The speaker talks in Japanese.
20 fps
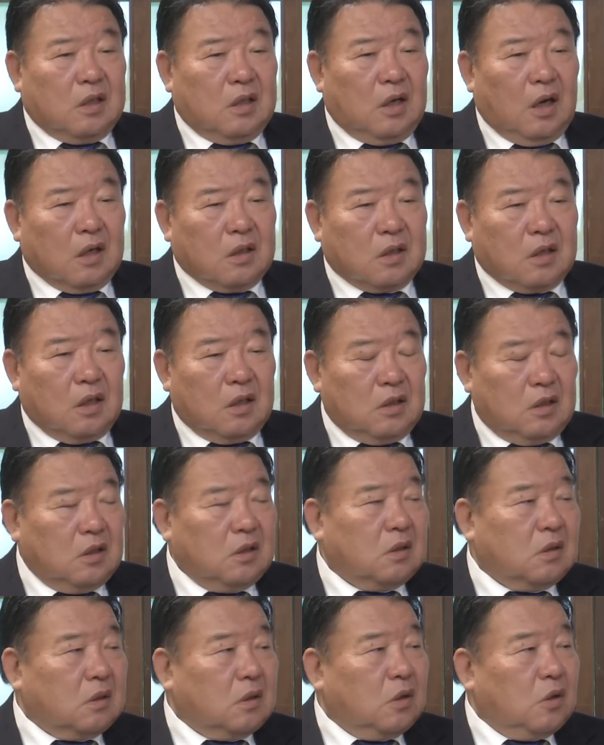らか
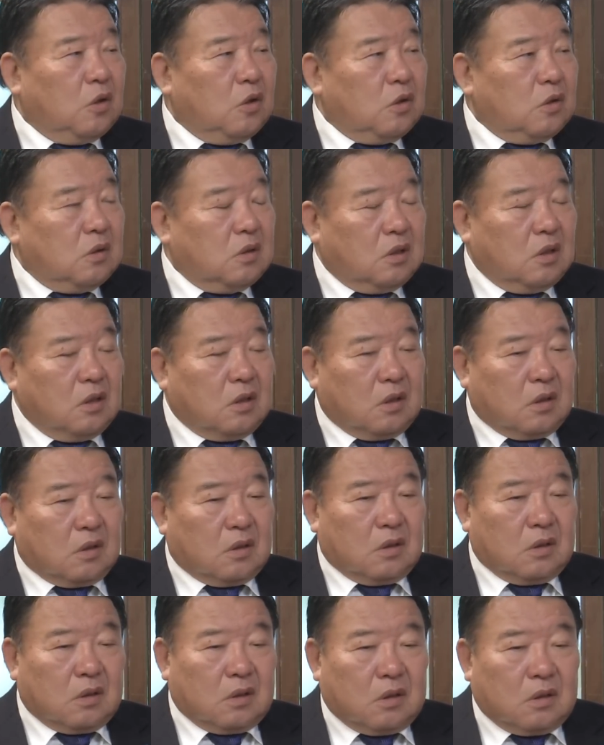にじ
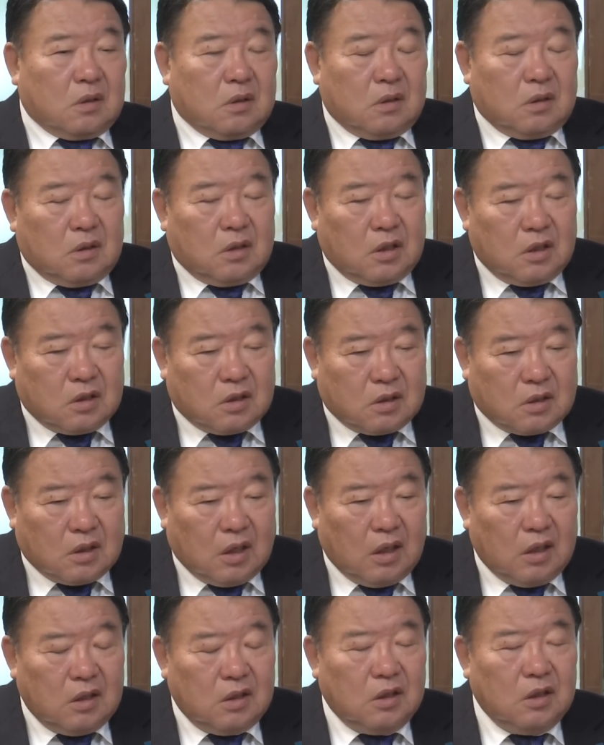
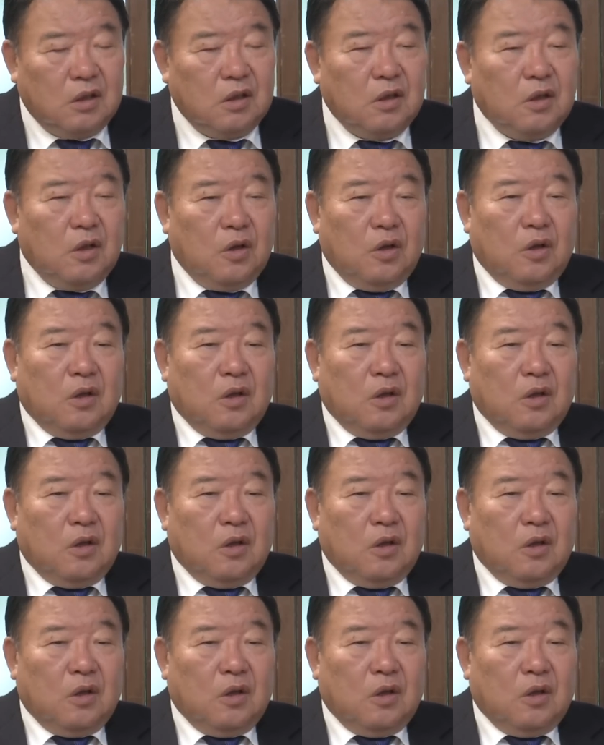実際に